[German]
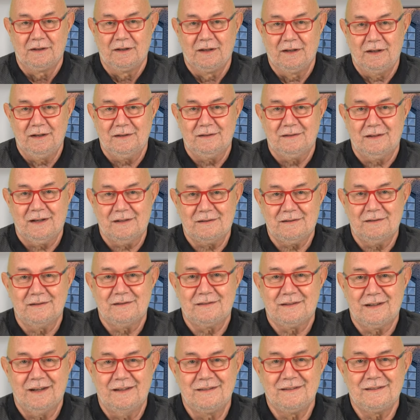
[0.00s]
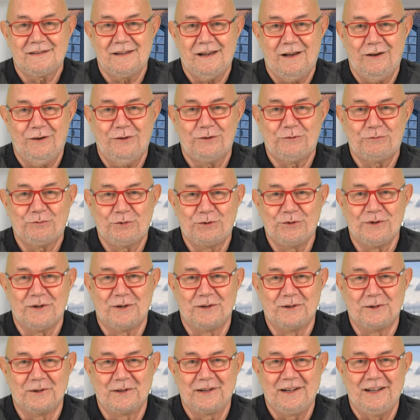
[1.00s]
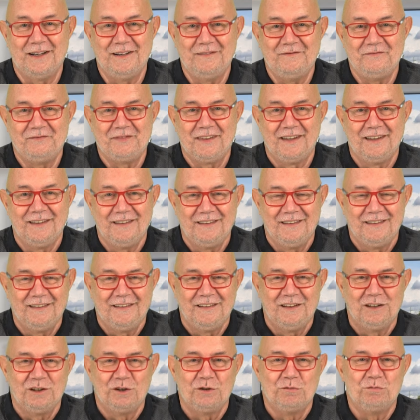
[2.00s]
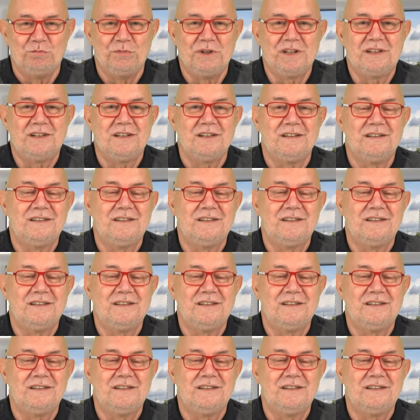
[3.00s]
Ja, das ist Gänsehaut pur, oder? Mit